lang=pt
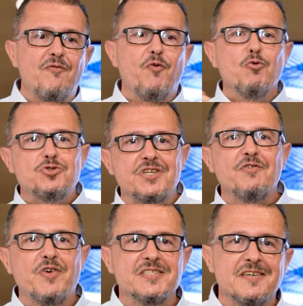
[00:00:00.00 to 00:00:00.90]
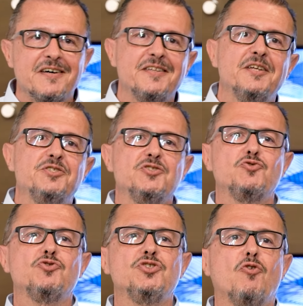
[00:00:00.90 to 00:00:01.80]
fonte que fez a IDX
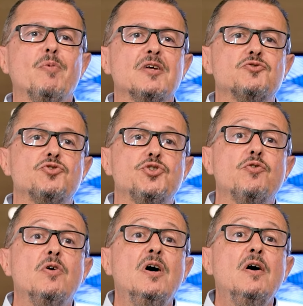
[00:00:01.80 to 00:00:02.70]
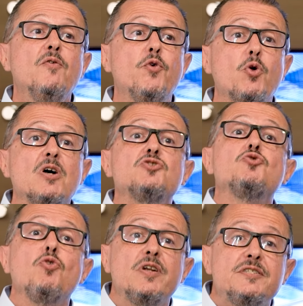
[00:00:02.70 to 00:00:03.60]
surgir como ela surgiu foram as
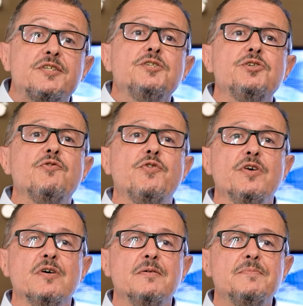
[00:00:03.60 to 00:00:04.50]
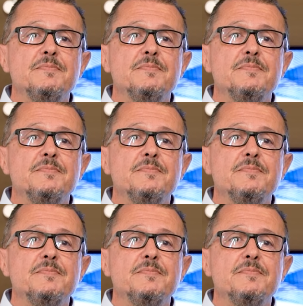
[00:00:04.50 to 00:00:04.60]
dores que a gente via